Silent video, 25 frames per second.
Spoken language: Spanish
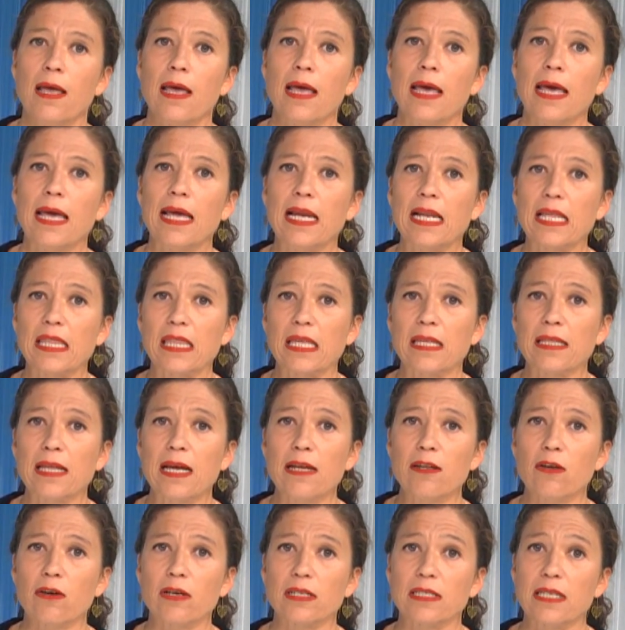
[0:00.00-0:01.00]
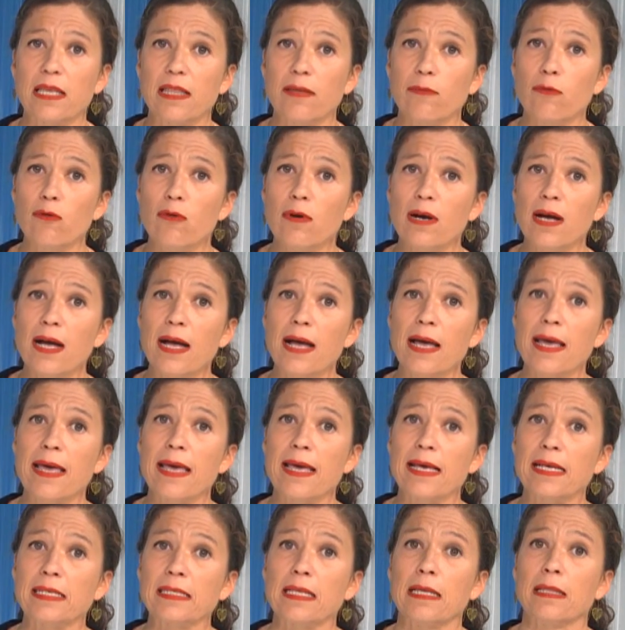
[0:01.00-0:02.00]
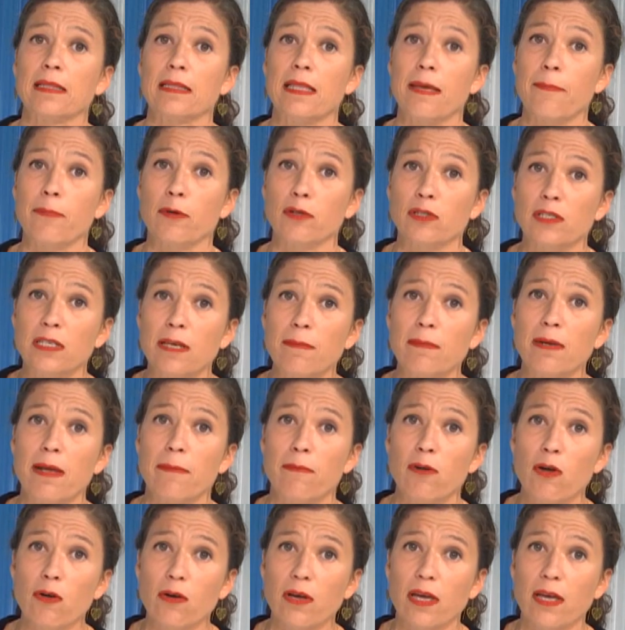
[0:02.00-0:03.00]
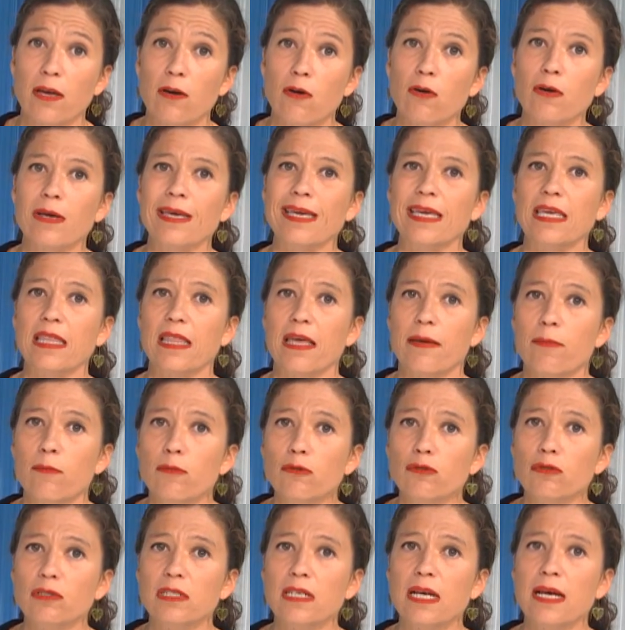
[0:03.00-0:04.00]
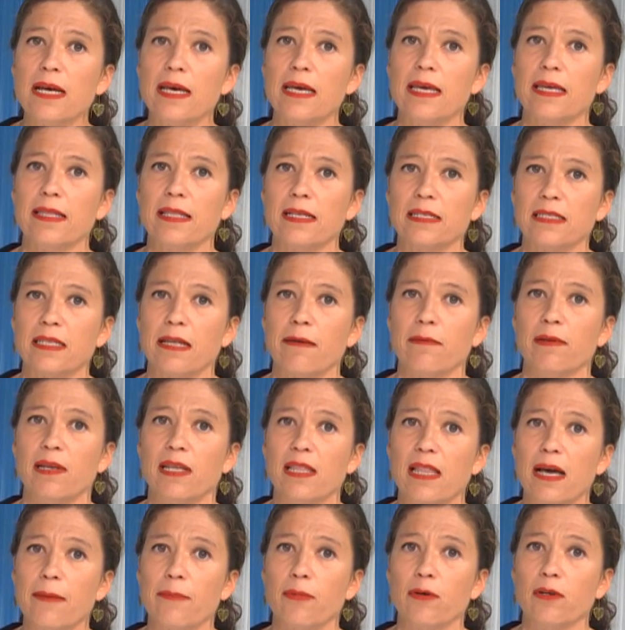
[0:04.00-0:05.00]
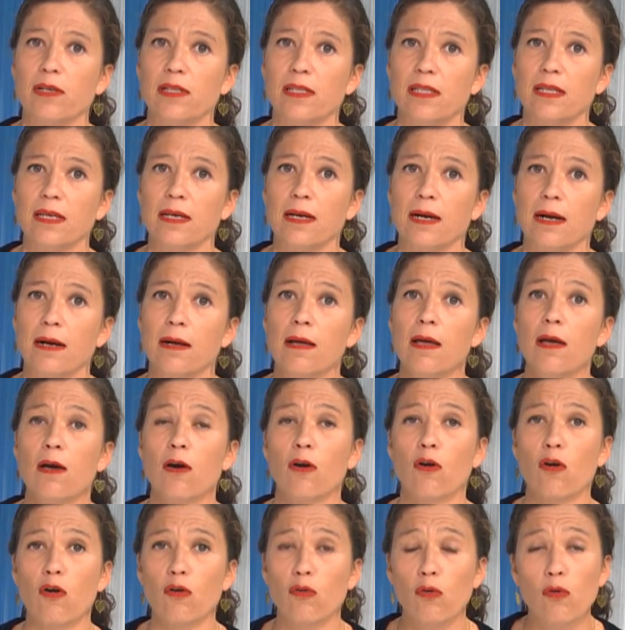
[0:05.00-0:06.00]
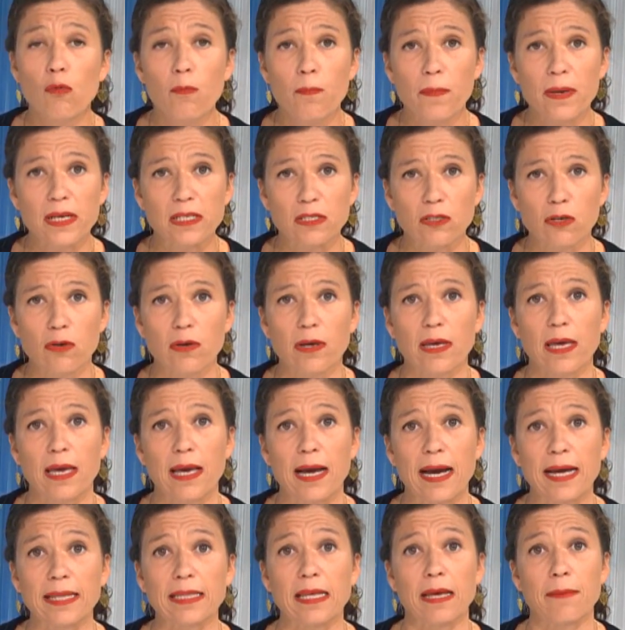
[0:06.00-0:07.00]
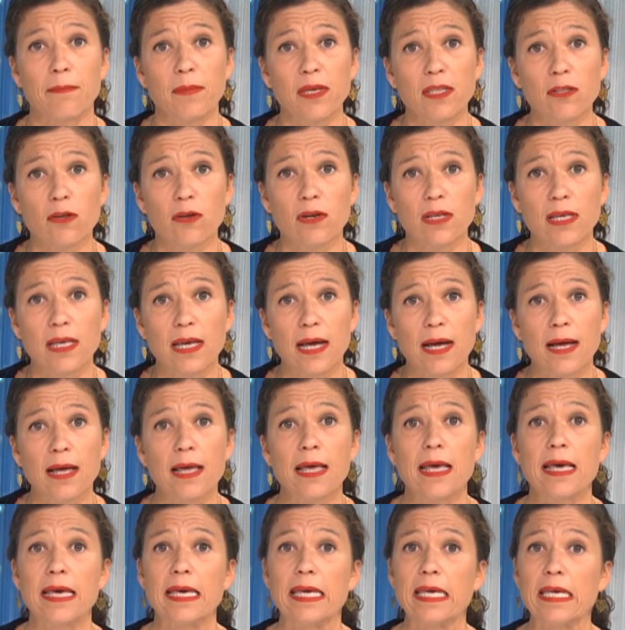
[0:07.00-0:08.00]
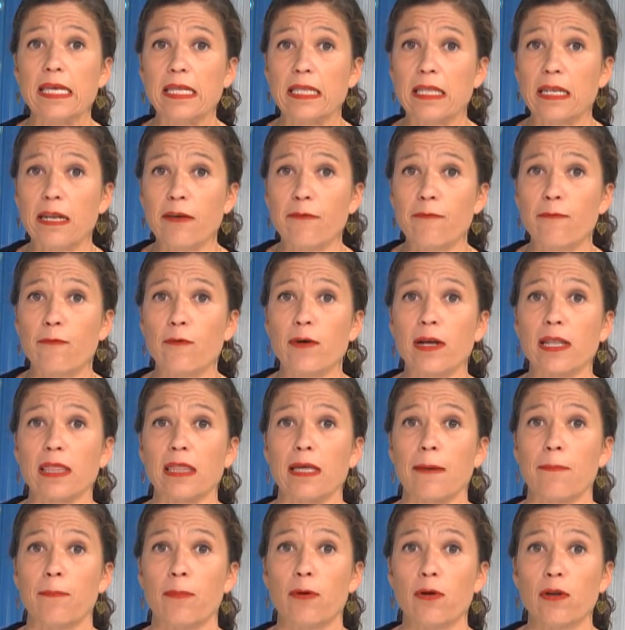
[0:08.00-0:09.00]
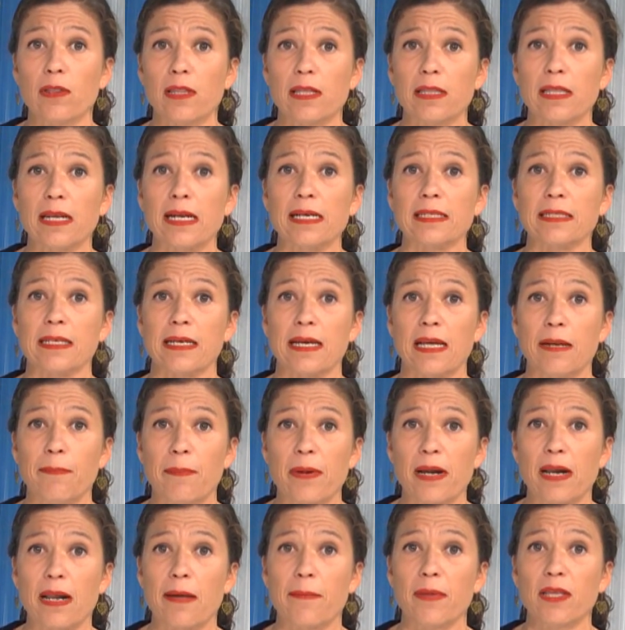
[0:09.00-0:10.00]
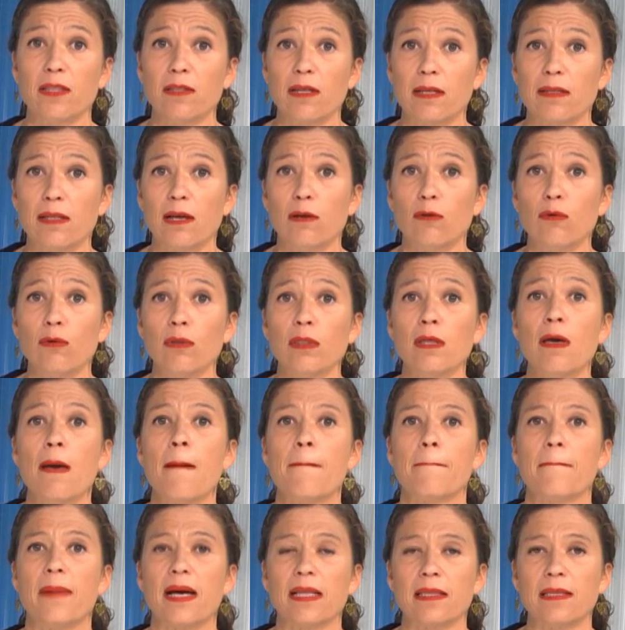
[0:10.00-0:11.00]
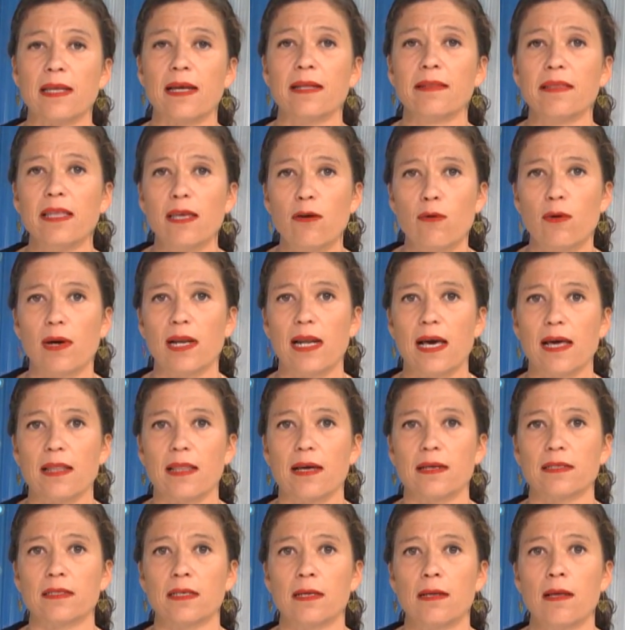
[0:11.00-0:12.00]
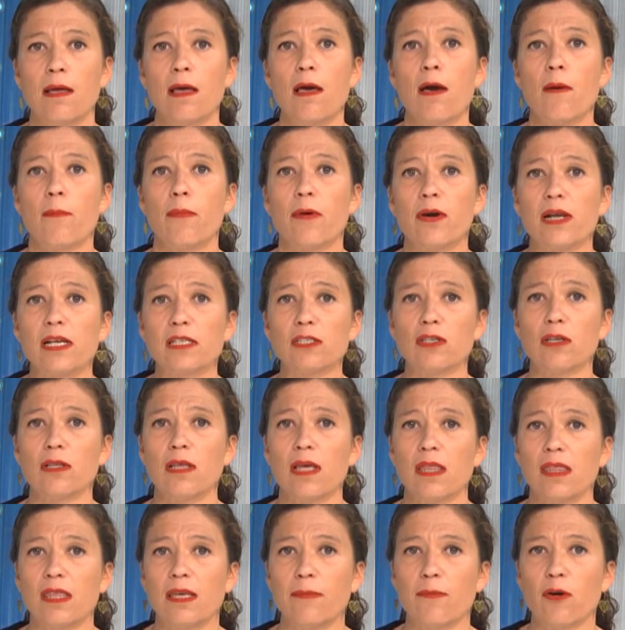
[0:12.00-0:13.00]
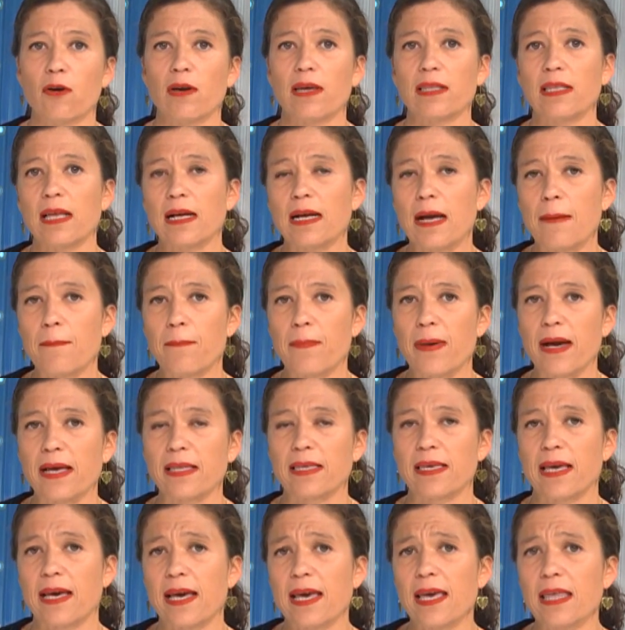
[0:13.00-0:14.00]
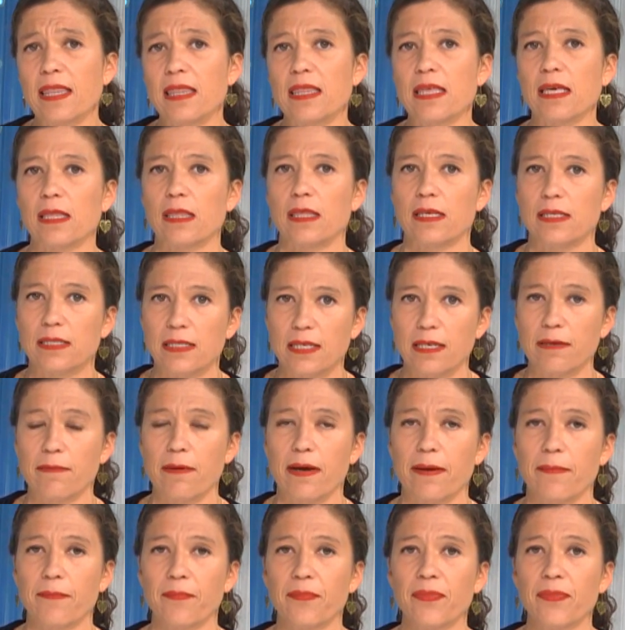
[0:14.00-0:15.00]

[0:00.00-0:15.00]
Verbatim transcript: El escenario que se dibuja es de posible bloqueo y de mucha inestabilidad política, con un PSOE que gana en minoría y tres fuerzas por detrás en el Parlamento andaluz bastante igualadas. Por eso decimos que esta campaña es decisiva.